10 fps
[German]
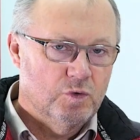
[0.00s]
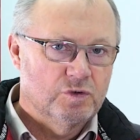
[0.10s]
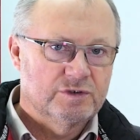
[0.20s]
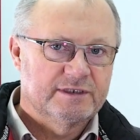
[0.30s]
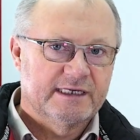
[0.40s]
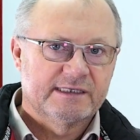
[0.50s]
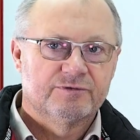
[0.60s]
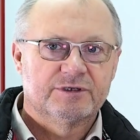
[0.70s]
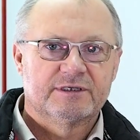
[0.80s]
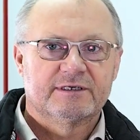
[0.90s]
Und
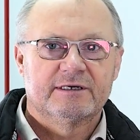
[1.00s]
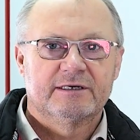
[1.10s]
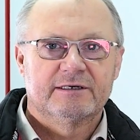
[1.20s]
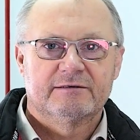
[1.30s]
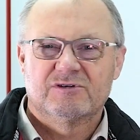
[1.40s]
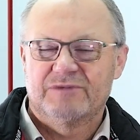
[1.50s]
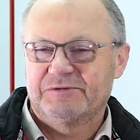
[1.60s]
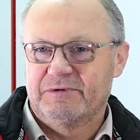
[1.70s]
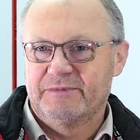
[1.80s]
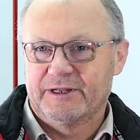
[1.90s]
das wird äh, zum
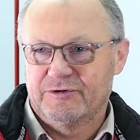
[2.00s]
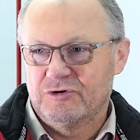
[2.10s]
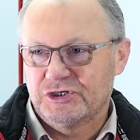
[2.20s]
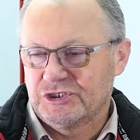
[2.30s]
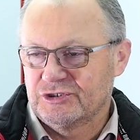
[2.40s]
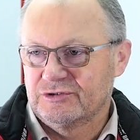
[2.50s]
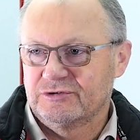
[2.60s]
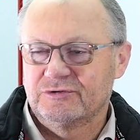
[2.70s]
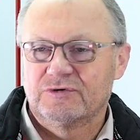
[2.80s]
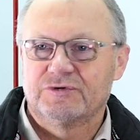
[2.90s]
Beispiel im Mittleren
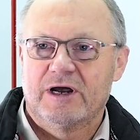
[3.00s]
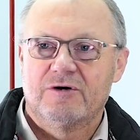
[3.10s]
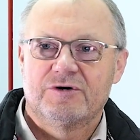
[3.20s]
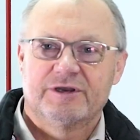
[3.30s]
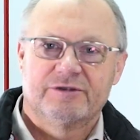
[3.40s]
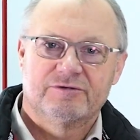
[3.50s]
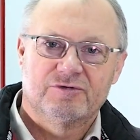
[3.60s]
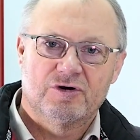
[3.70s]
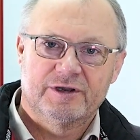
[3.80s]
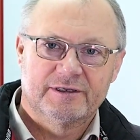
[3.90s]
Osten oder auch
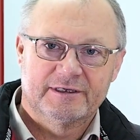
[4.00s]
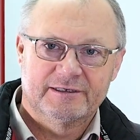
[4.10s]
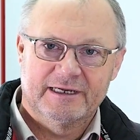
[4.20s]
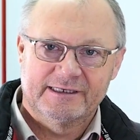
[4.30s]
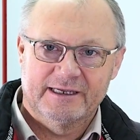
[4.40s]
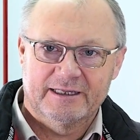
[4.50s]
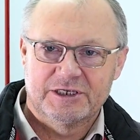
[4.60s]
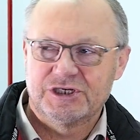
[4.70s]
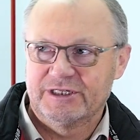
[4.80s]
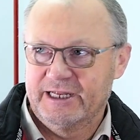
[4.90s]
in, noch in den
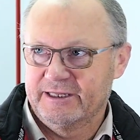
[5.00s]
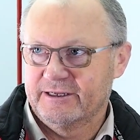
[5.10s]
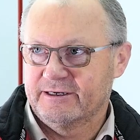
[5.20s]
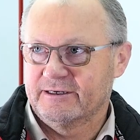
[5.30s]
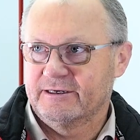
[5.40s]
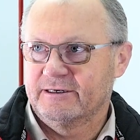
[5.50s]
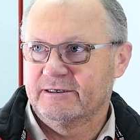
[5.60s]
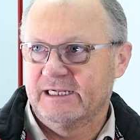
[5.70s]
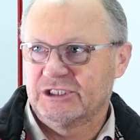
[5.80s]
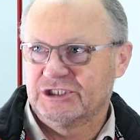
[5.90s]
asiatischen Ländern äh,
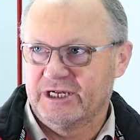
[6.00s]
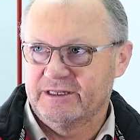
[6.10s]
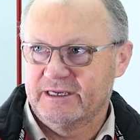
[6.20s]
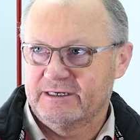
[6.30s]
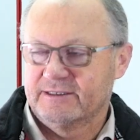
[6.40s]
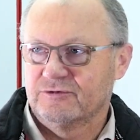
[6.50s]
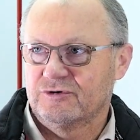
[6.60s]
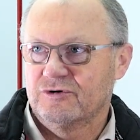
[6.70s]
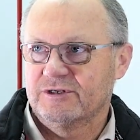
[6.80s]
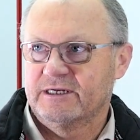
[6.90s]
als Standard
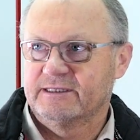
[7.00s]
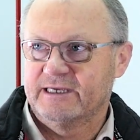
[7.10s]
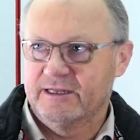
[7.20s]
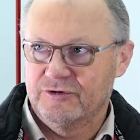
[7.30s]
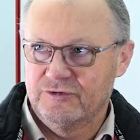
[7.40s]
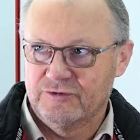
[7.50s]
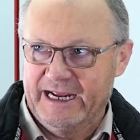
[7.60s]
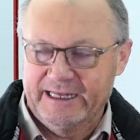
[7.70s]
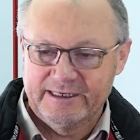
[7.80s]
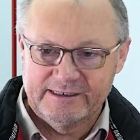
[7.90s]
zur Oktanzahlerhöhung
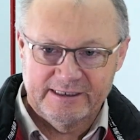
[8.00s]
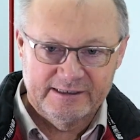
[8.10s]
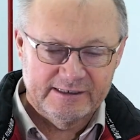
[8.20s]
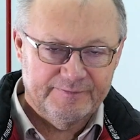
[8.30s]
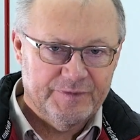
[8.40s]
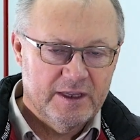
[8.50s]
eingesetzt.